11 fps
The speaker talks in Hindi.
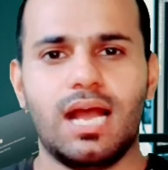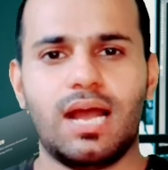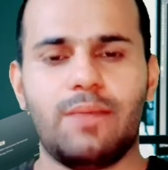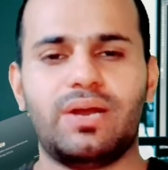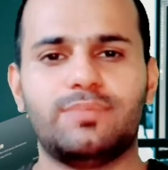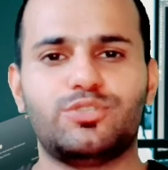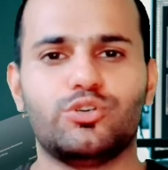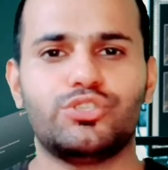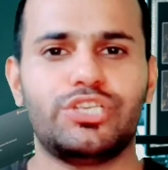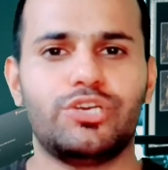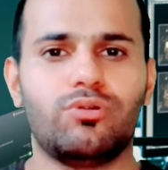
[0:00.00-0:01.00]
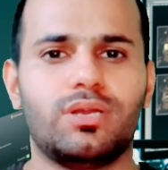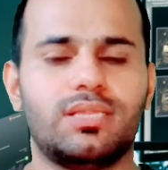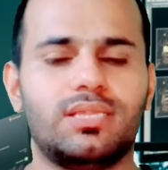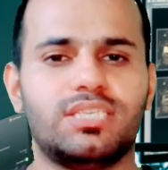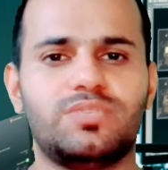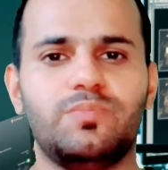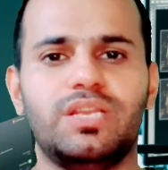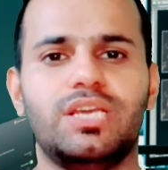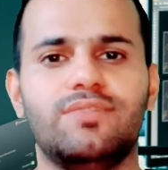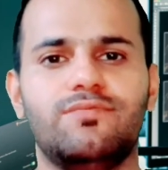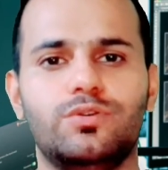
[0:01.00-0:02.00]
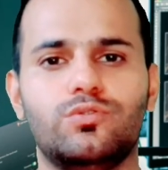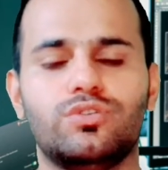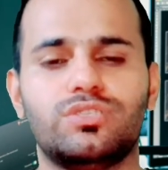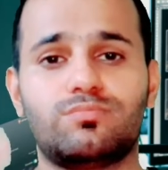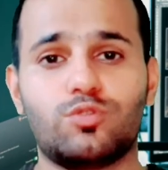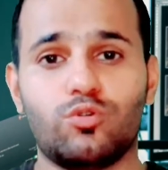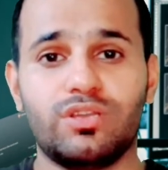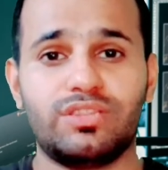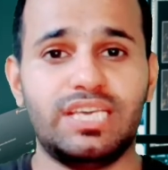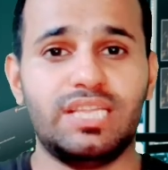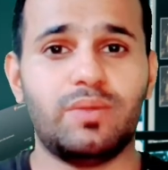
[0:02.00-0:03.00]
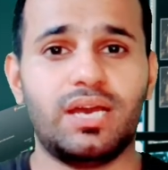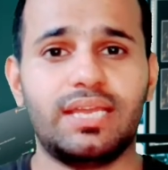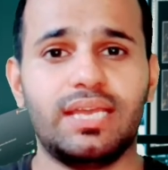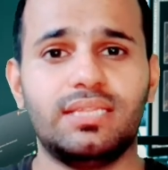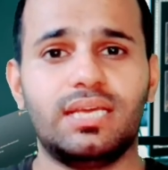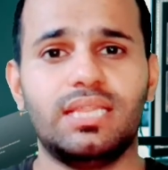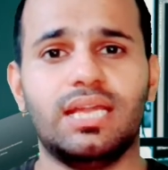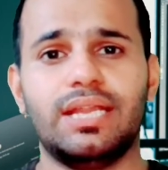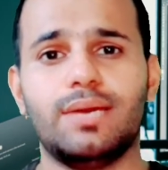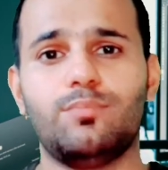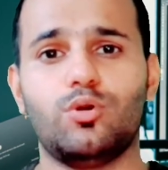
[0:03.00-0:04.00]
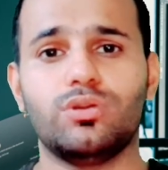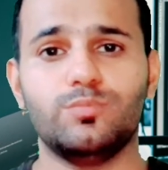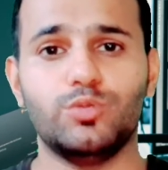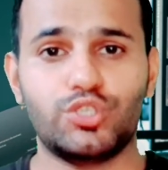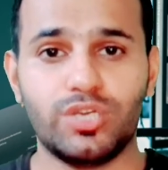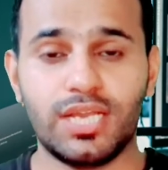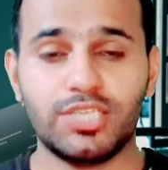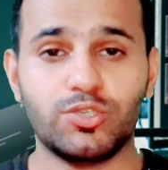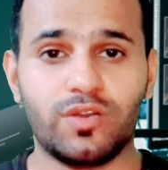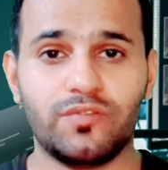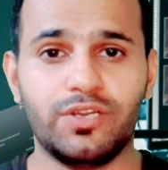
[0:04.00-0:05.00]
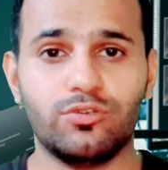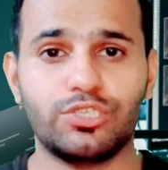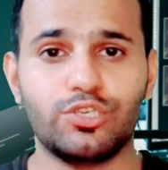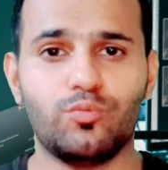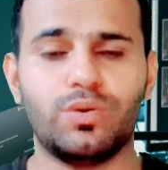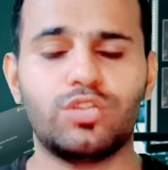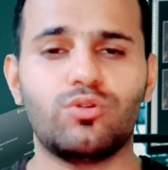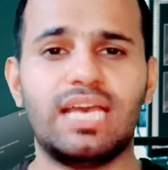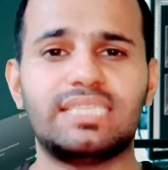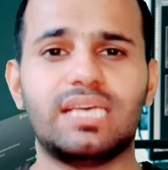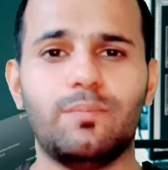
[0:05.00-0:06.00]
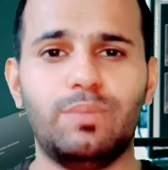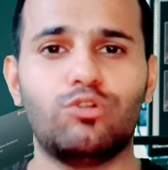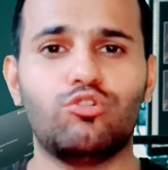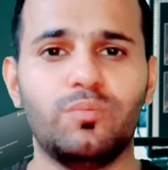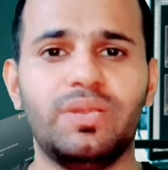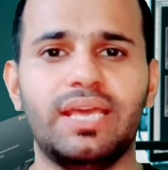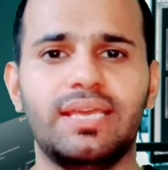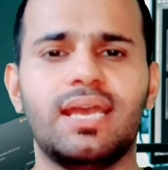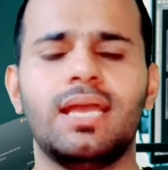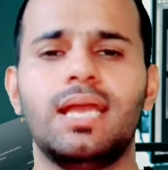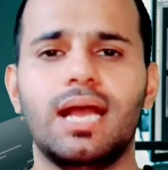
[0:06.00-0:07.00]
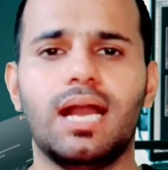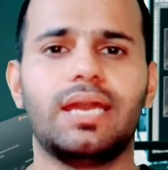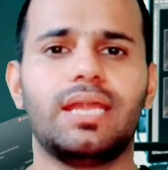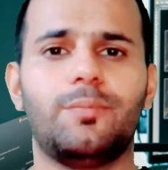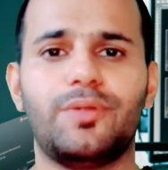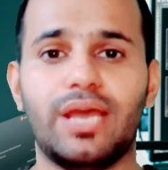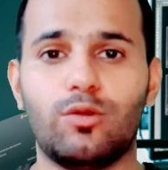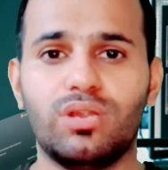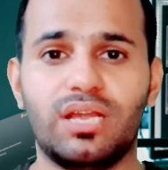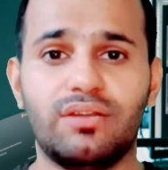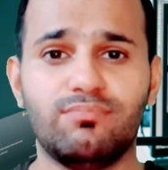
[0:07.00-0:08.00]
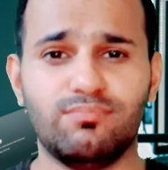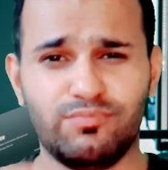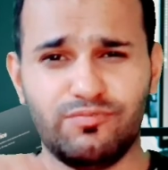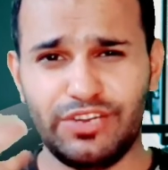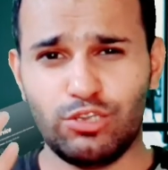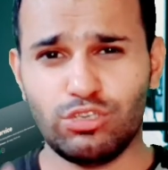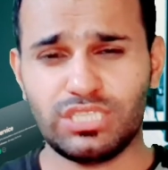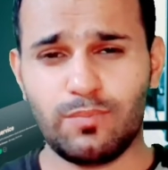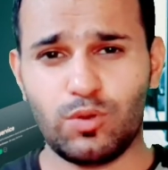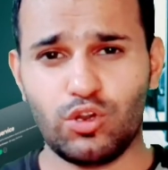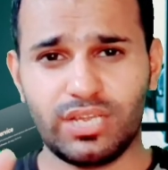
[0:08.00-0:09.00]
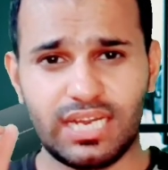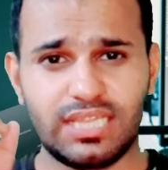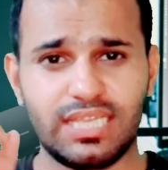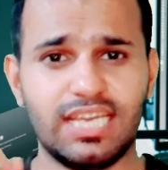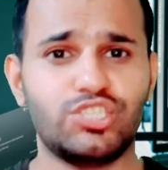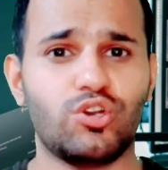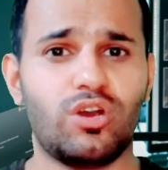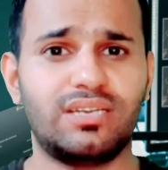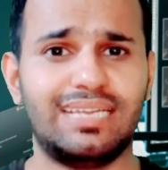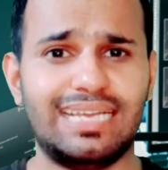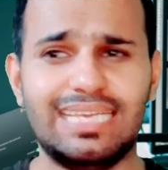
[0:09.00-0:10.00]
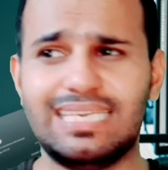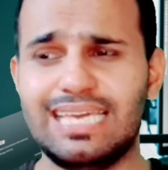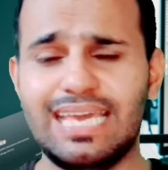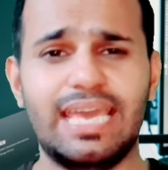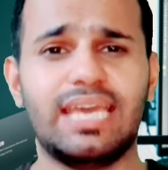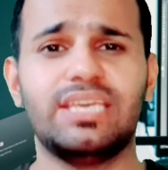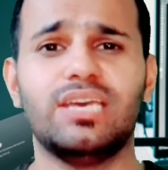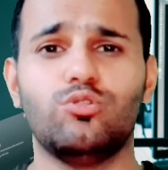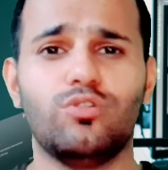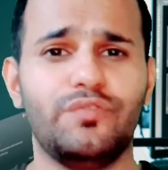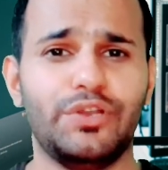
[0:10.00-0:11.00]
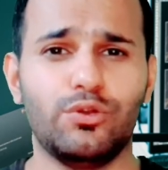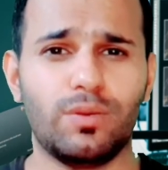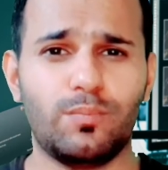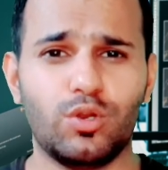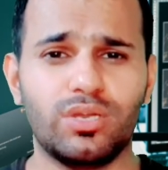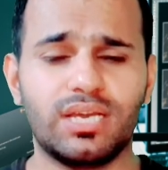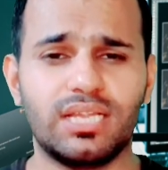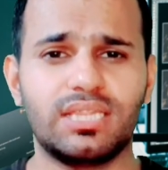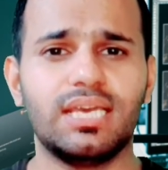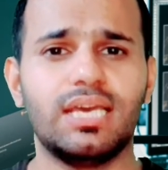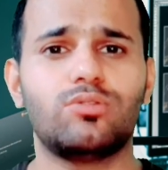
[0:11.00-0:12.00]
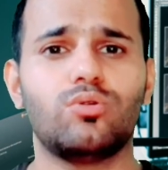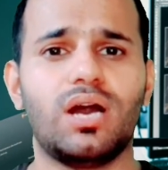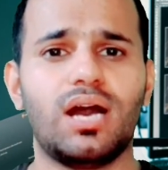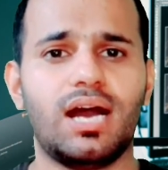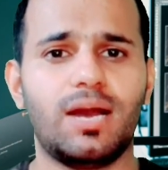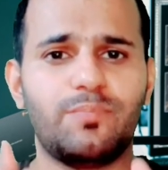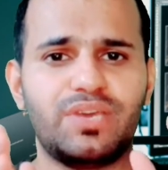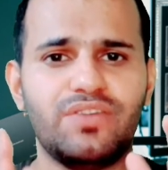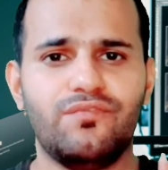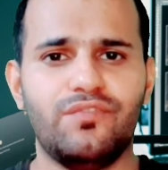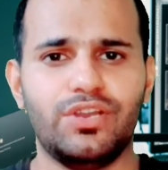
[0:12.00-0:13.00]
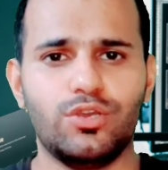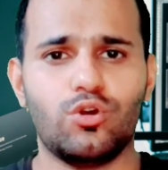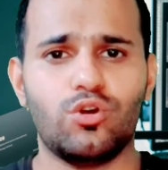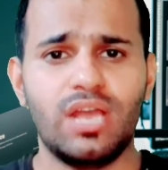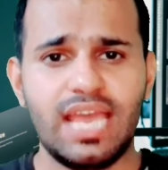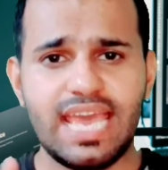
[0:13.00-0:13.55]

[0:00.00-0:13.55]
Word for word: अब आप सोच रहे होंगे कि 10 मिलियन व्यूज़ तो तीन माह के अंदर लाना बहुत मुश्किल है शॉर्ट वीडियोस के ऊपर तो ऐसा बिल्कुल भी नहीं है अगर आप रेगुलर वीडियोस अपलोड करते हैं शॉर्ट डेली की एक या दो वीडियो अपलोड करते हैं तो आपकी वीडियो